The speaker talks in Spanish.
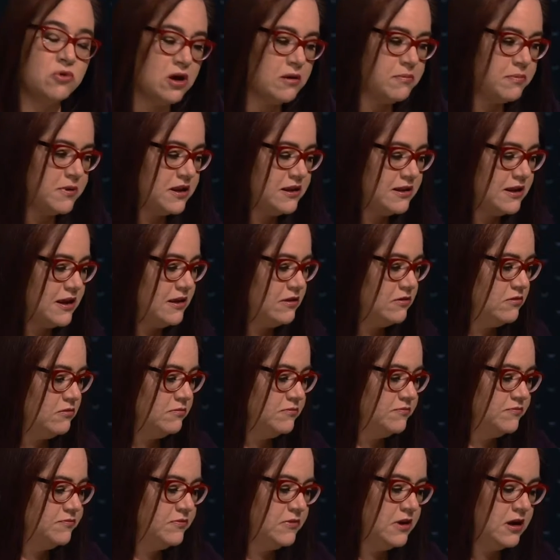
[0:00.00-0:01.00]
muy apretado.
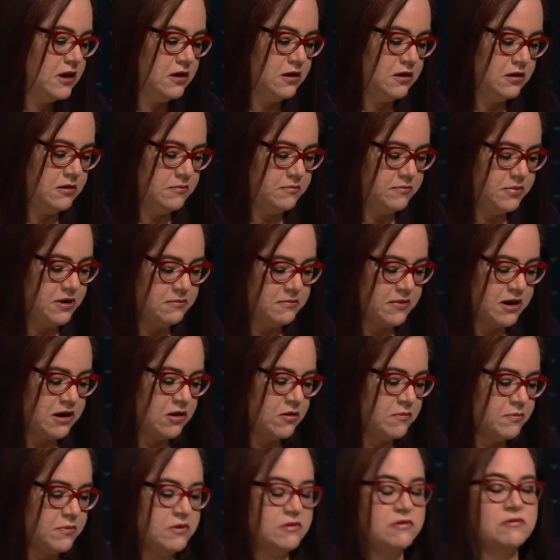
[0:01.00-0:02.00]

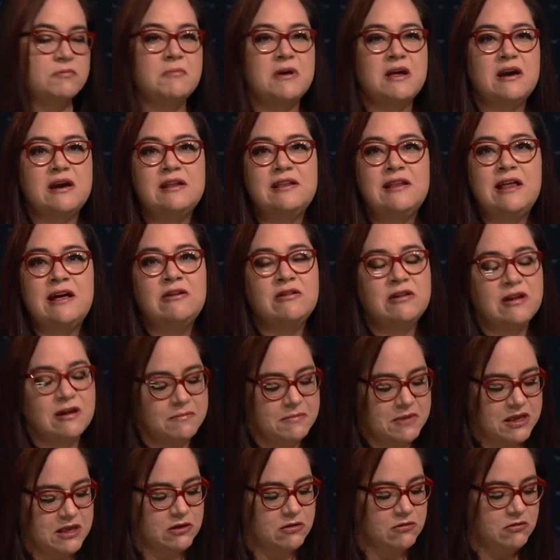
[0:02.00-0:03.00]
Primero, pues me retaron a
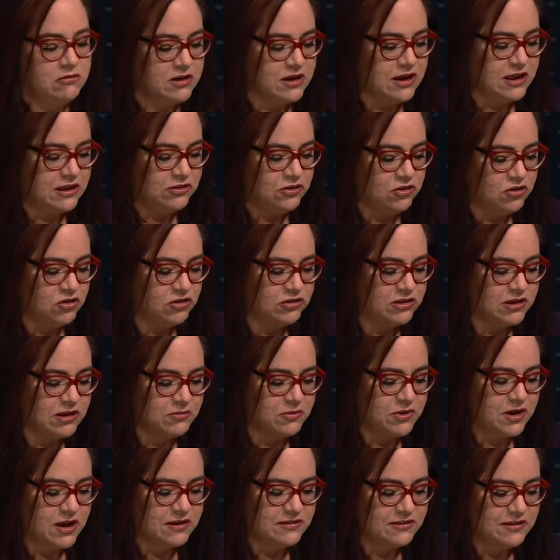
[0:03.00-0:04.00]
mí, ¿no? Que no te
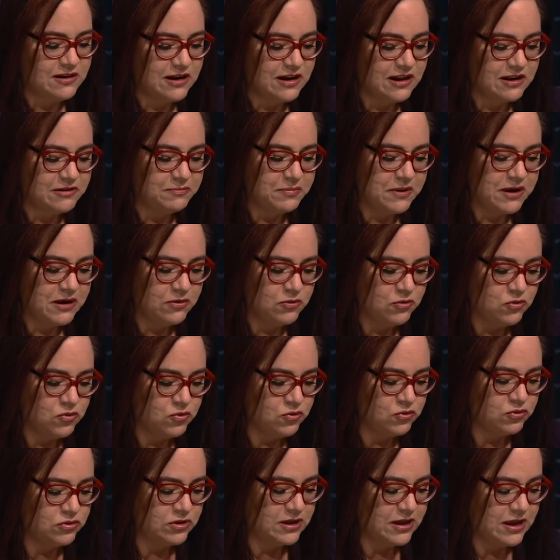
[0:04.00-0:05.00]
voy a hacer las
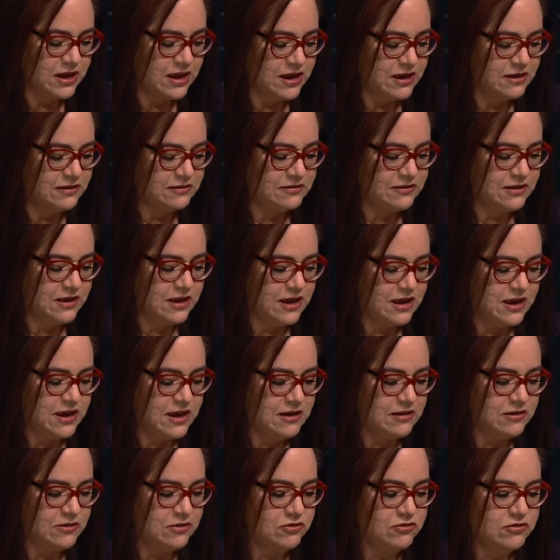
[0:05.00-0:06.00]
preguntas,
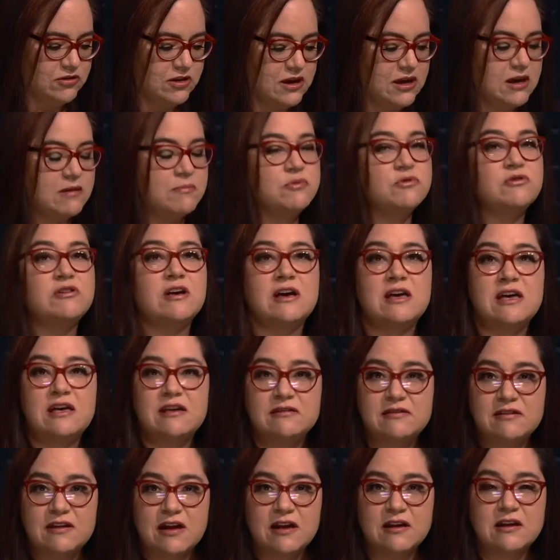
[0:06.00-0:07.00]
que no sé qué, pues aquí
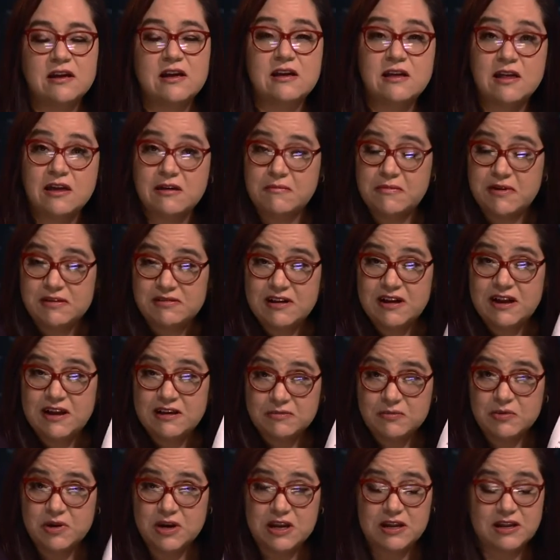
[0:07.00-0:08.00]
están, y además se
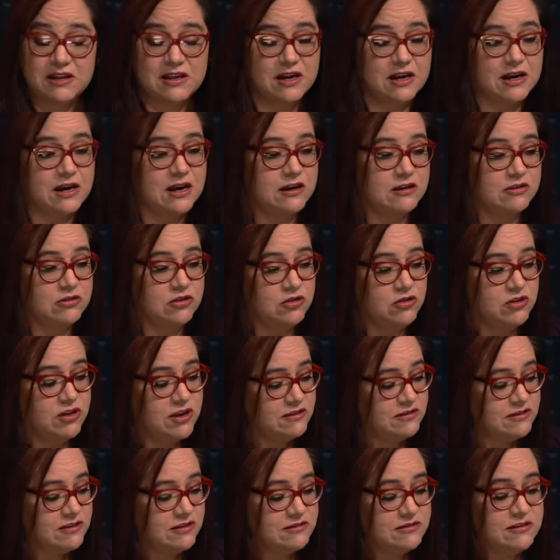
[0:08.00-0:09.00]
las voy a entregar,
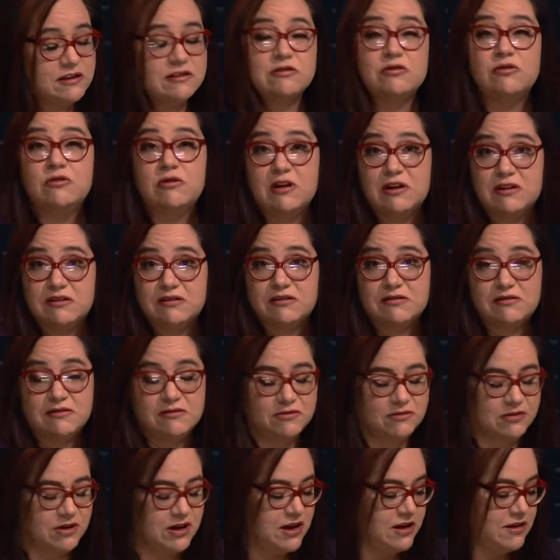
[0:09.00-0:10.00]
todas estas hojas,
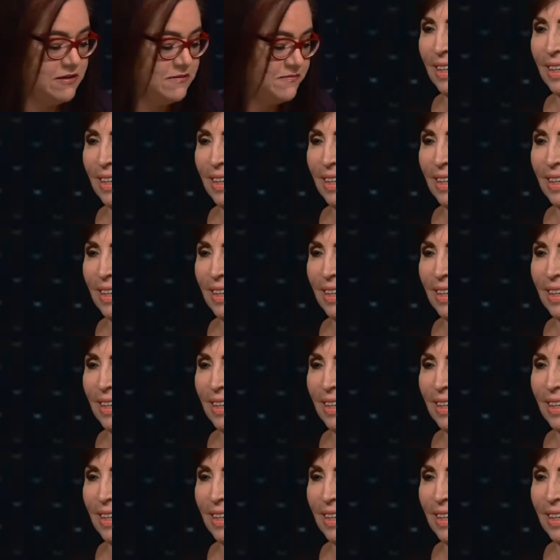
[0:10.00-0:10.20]
¿ok?